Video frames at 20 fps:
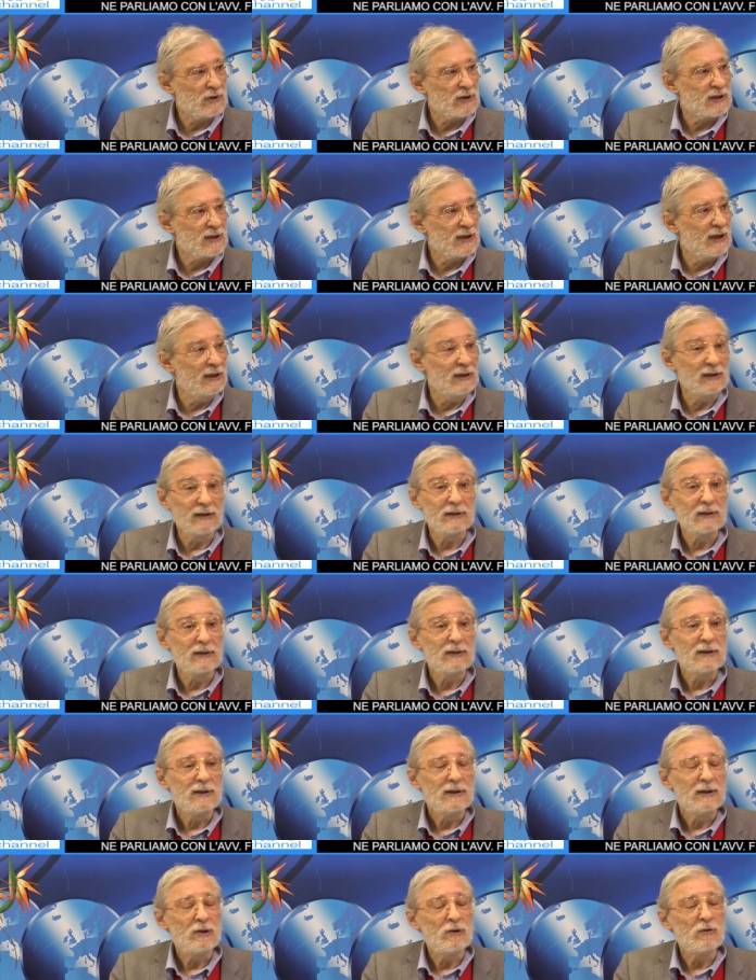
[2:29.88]
se
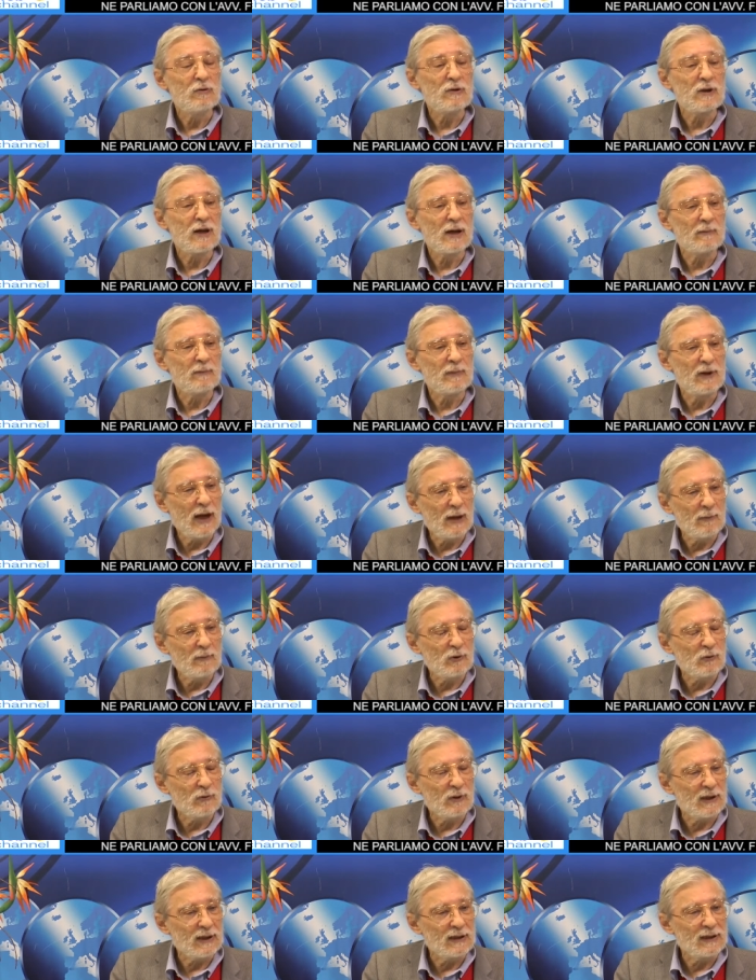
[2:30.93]
non abbiamo
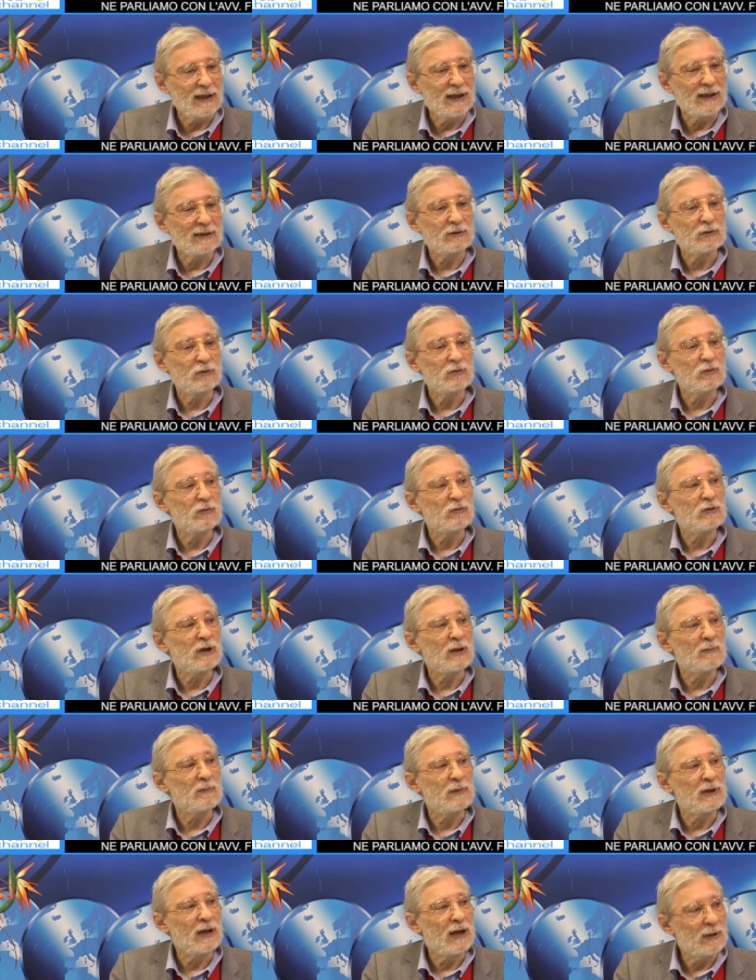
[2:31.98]
guadagnato, non
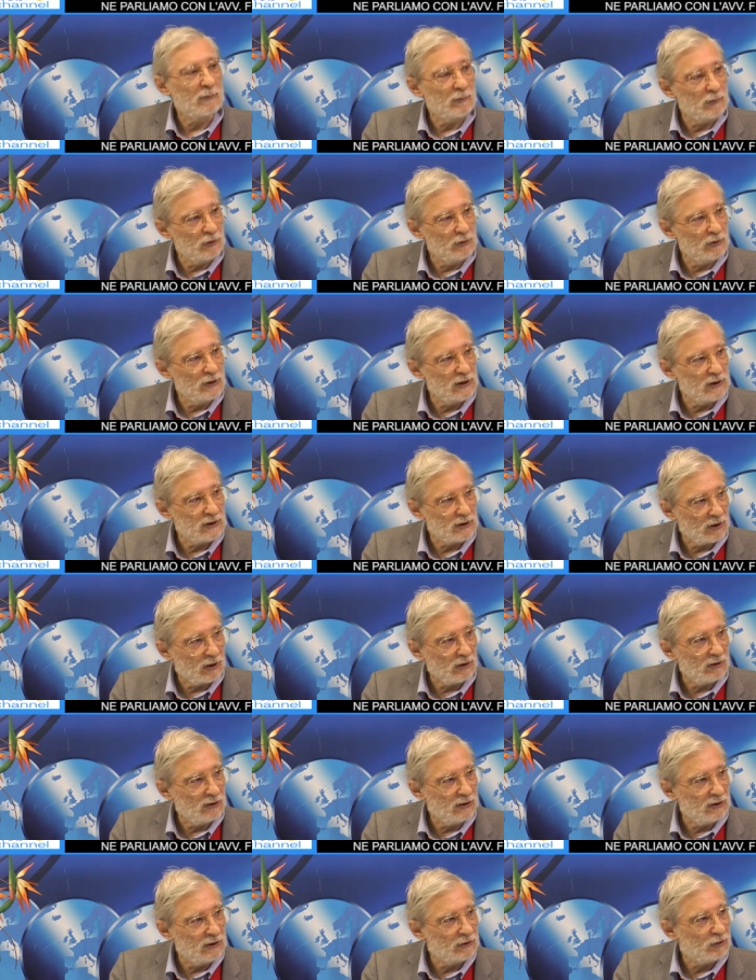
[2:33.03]
abbiamo i
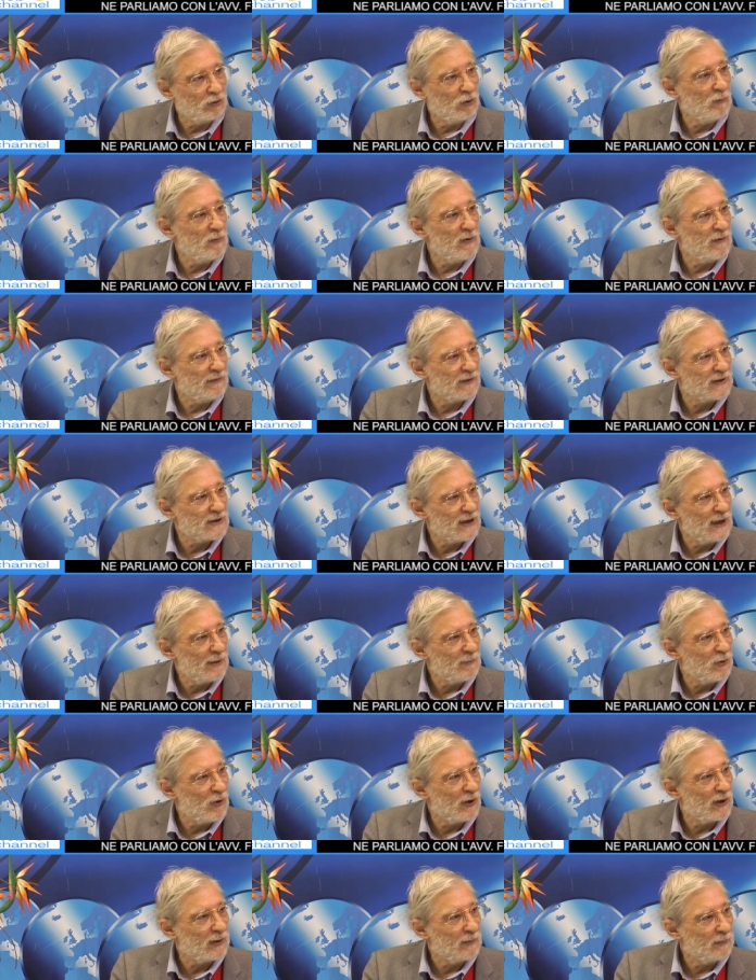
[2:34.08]
soldi, come
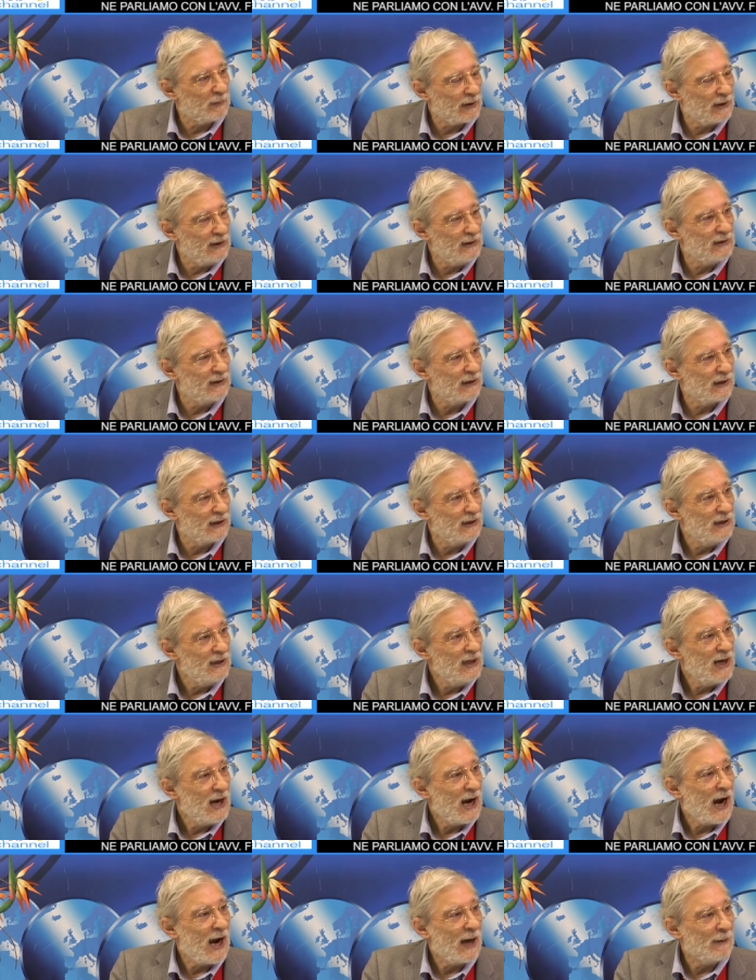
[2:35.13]
facciamo a
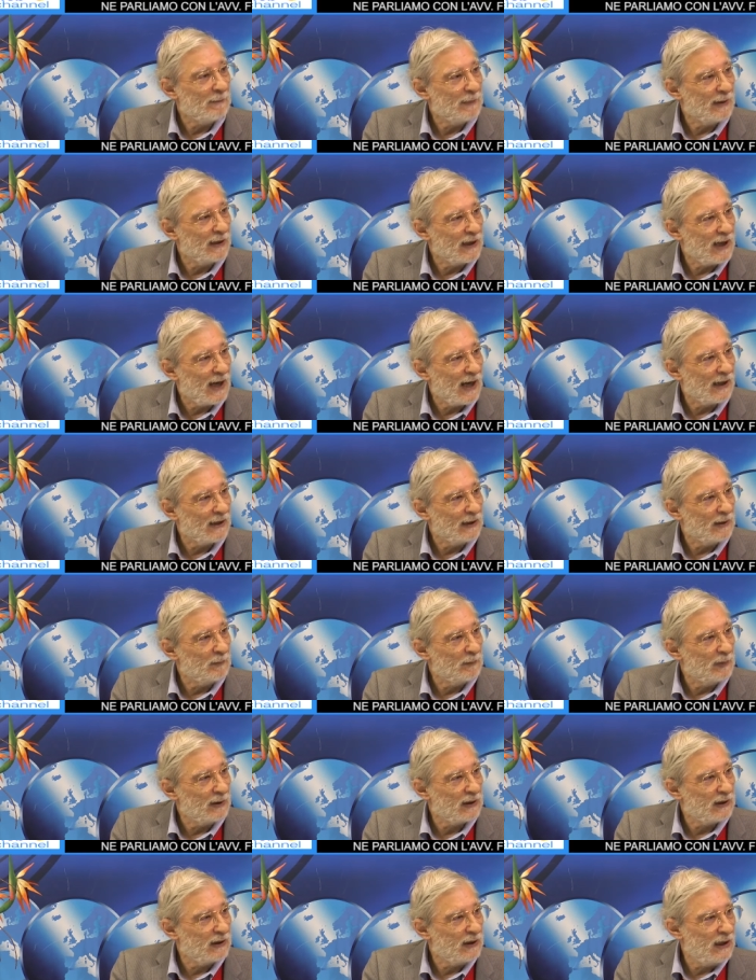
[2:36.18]
riprendere, a pagare?
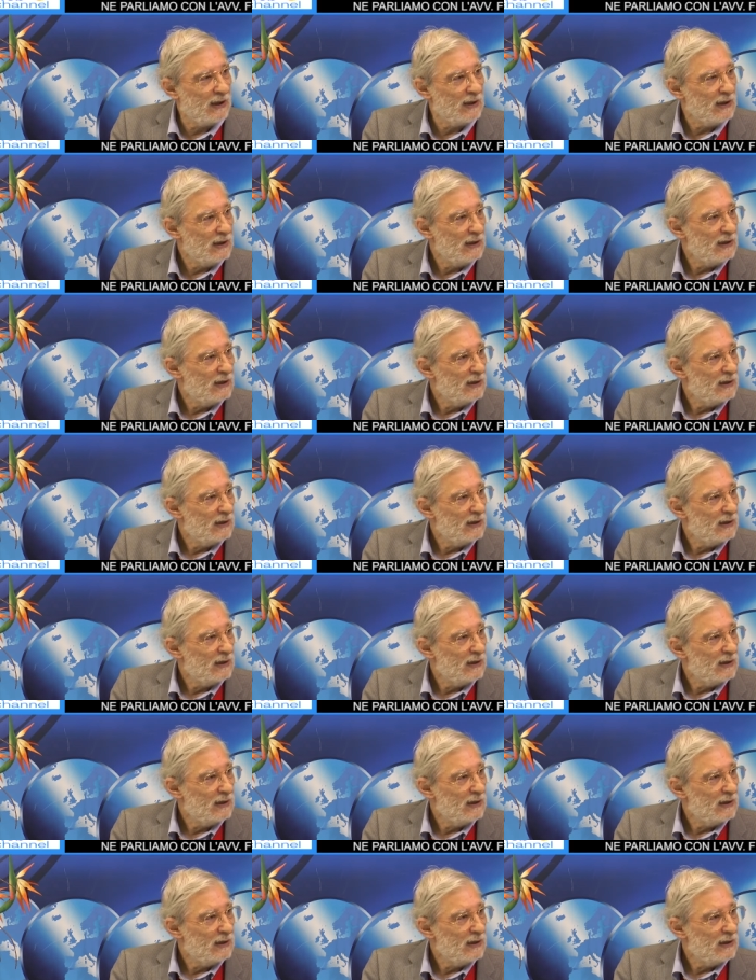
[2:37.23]
Perché